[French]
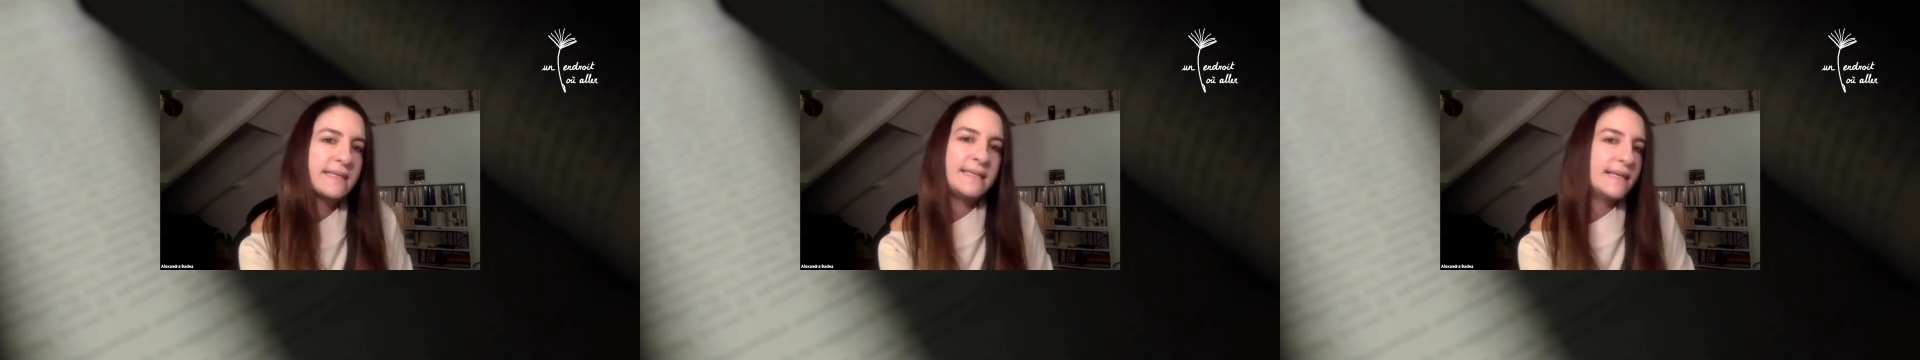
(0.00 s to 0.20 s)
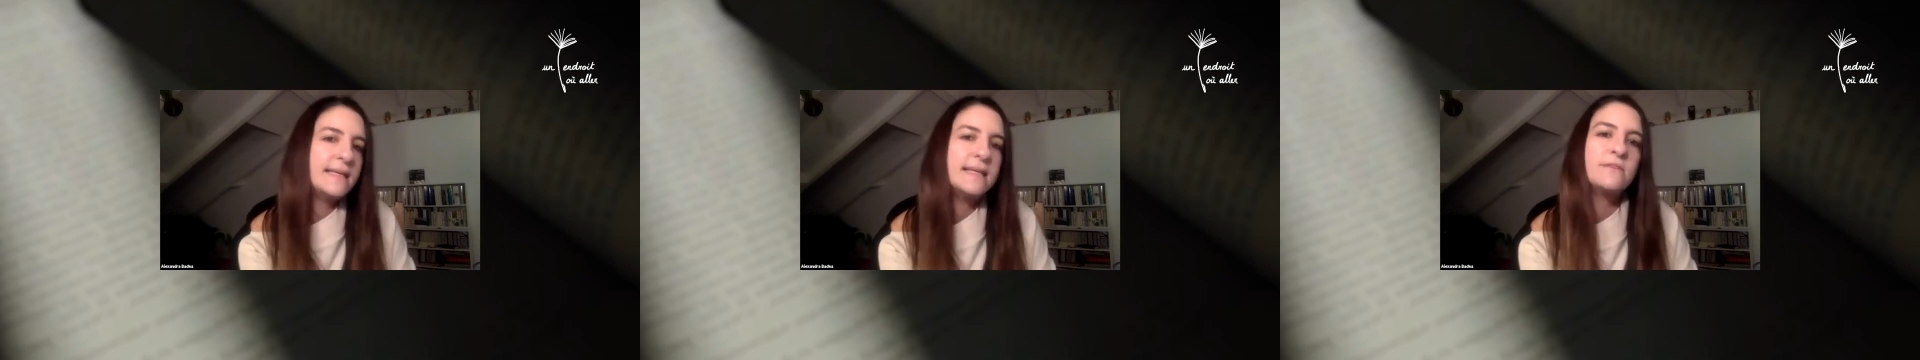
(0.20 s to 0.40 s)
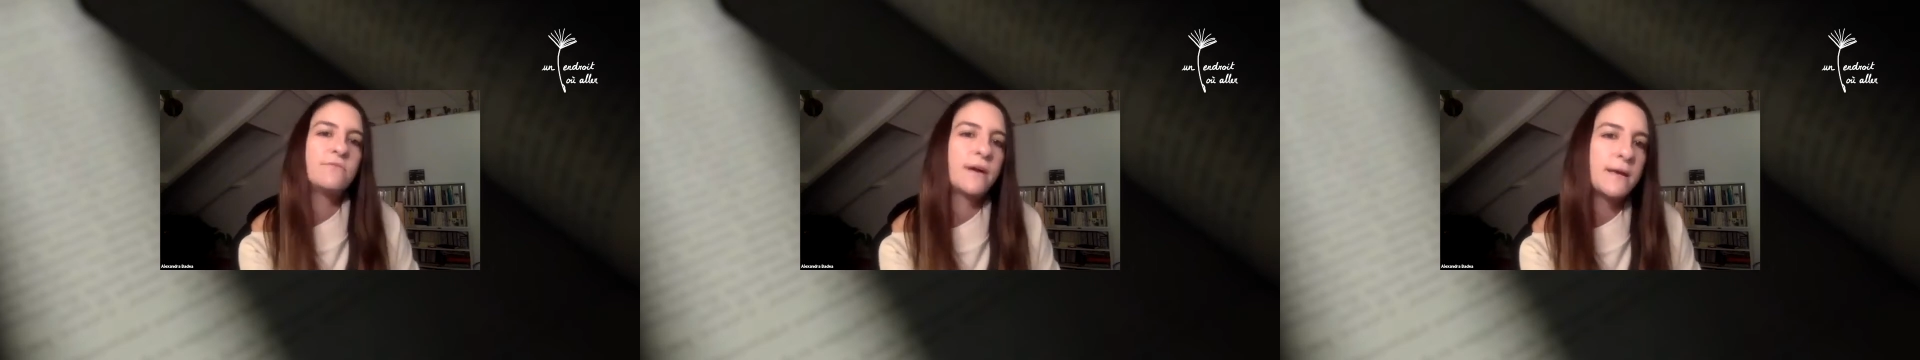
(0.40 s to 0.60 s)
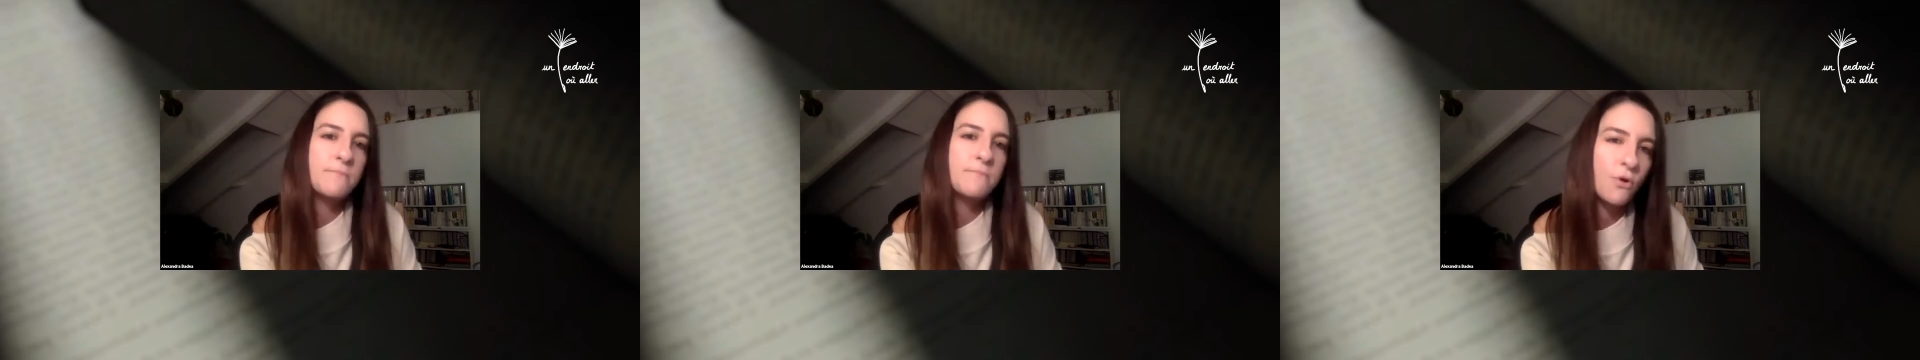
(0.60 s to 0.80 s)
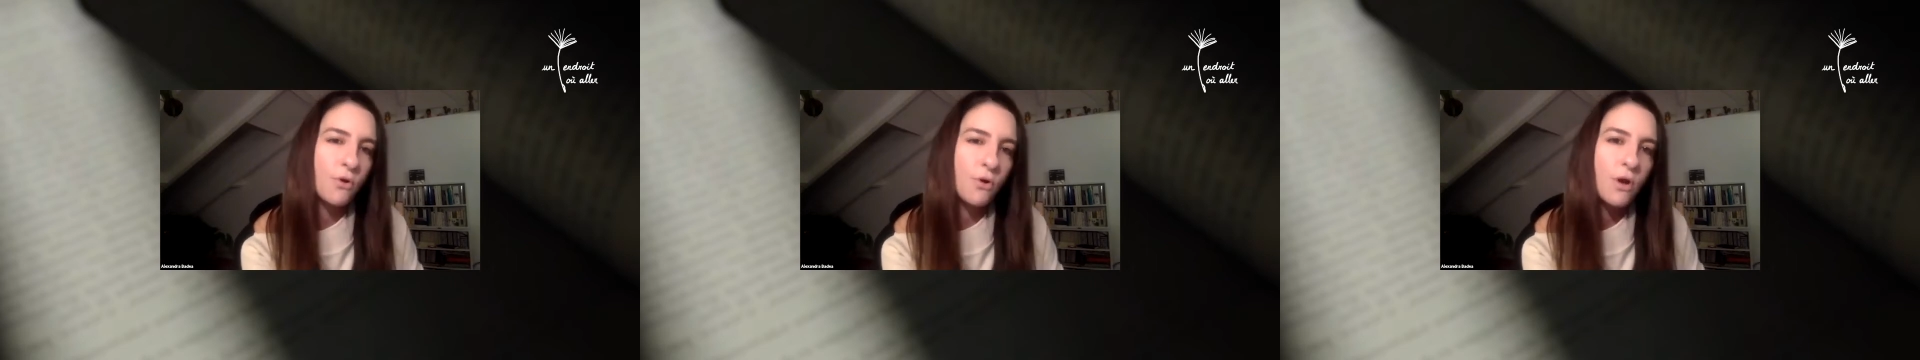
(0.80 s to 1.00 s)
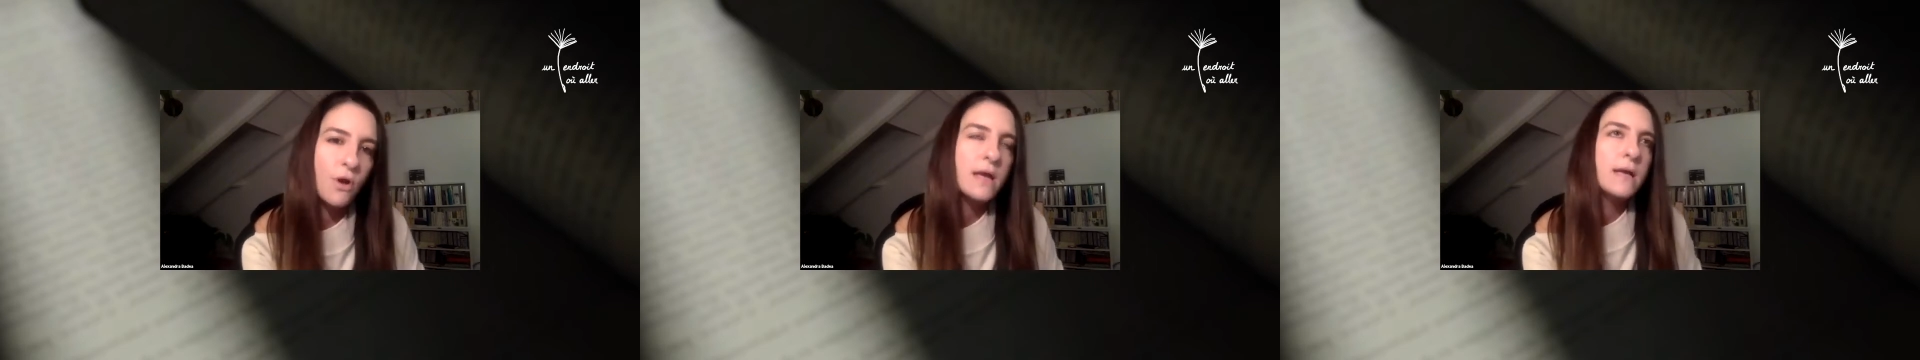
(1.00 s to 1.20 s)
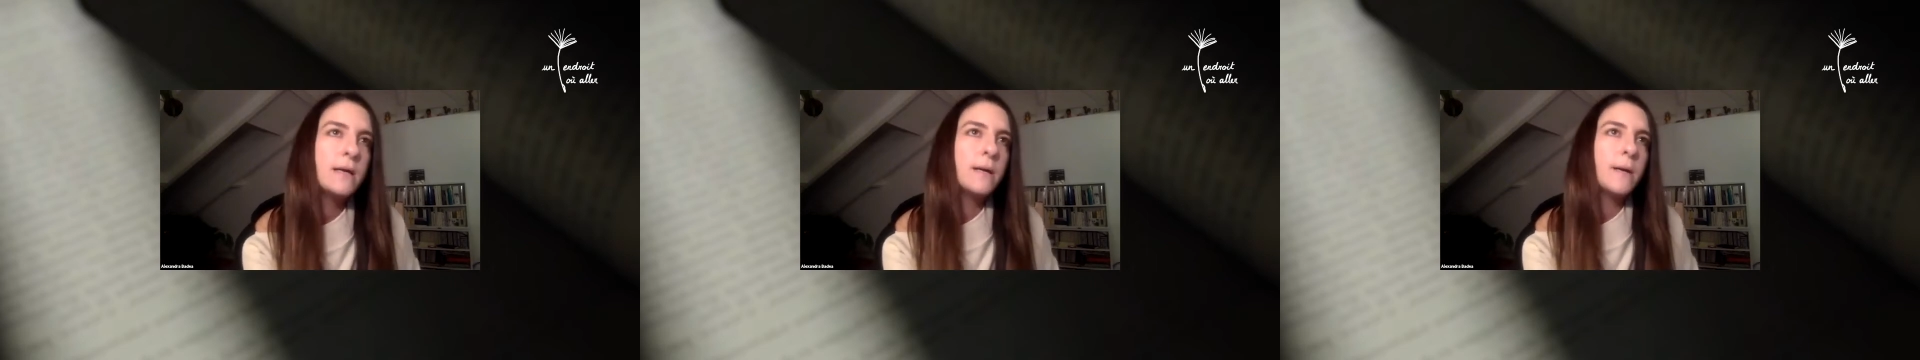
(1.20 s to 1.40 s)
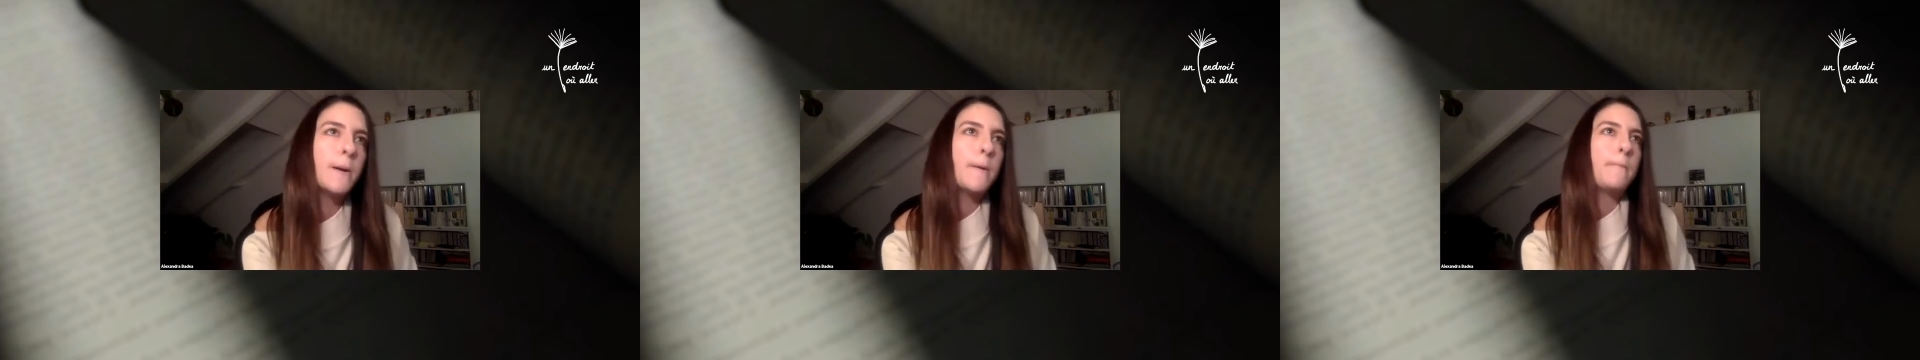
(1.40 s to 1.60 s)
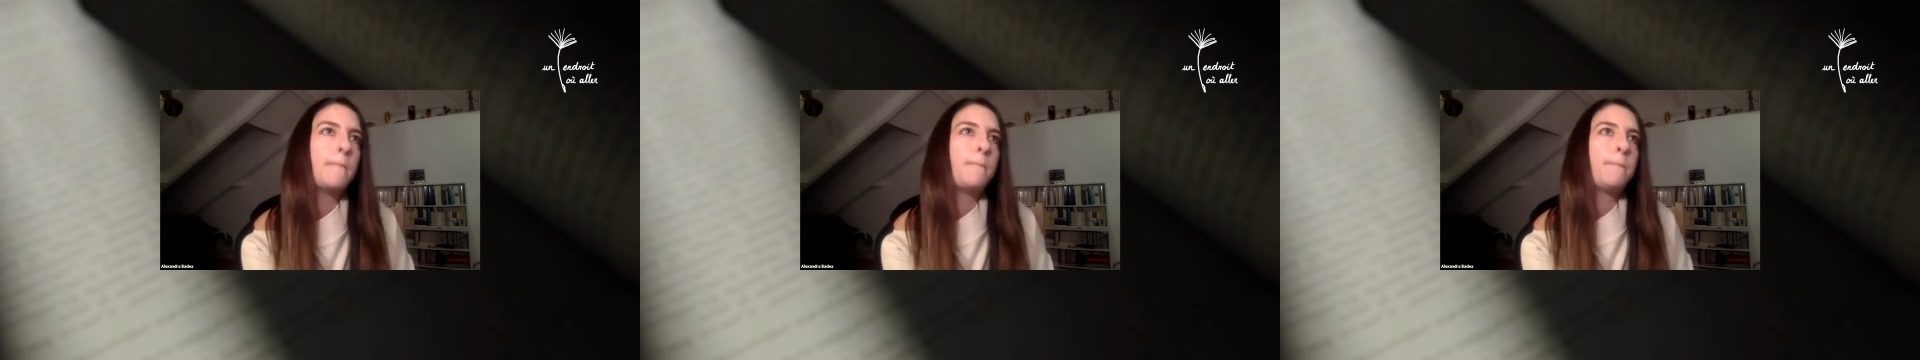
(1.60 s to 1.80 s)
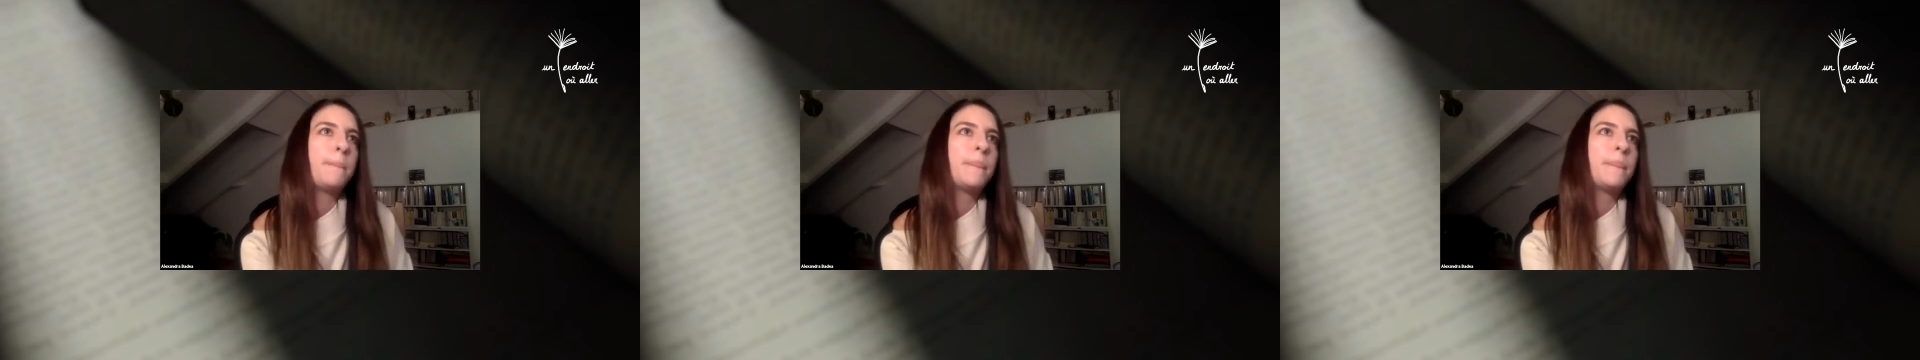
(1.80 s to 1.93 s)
qui elle est vraiment. Euh,